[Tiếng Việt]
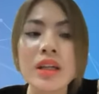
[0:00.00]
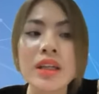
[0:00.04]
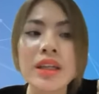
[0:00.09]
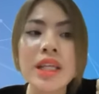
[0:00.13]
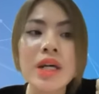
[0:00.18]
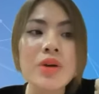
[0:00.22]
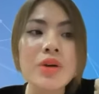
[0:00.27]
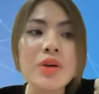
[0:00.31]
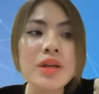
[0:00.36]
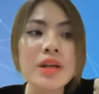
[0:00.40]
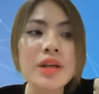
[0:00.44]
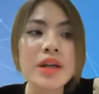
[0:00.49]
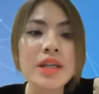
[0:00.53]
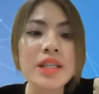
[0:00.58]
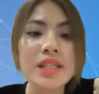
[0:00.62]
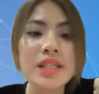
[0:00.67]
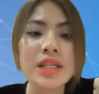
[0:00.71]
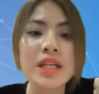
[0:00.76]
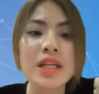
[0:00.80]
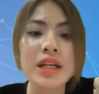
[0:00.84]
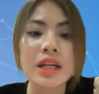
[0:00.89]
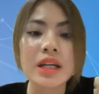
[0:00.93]
Nếu như anh
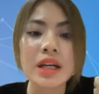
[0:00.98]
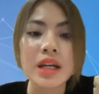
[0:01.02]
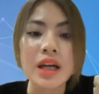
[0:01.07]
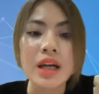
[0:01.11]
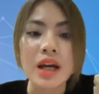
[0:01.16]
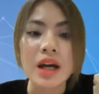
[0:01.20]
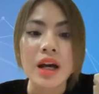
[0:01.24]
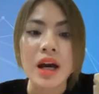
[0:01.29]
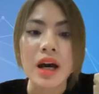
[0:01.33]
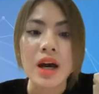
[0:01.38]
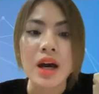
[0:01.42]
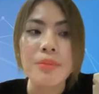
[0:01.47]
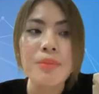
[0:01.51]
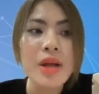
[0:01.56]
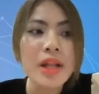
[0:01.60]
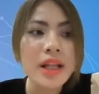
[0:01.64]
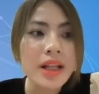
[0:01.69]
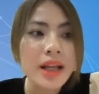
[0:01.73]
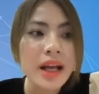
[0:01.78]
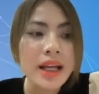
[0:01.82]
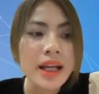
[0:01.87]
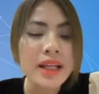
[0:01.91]
chị à,
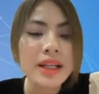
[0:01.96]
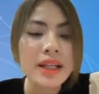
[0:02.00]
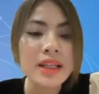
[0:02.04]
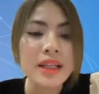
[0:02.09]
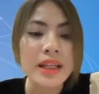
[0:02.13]
biết cách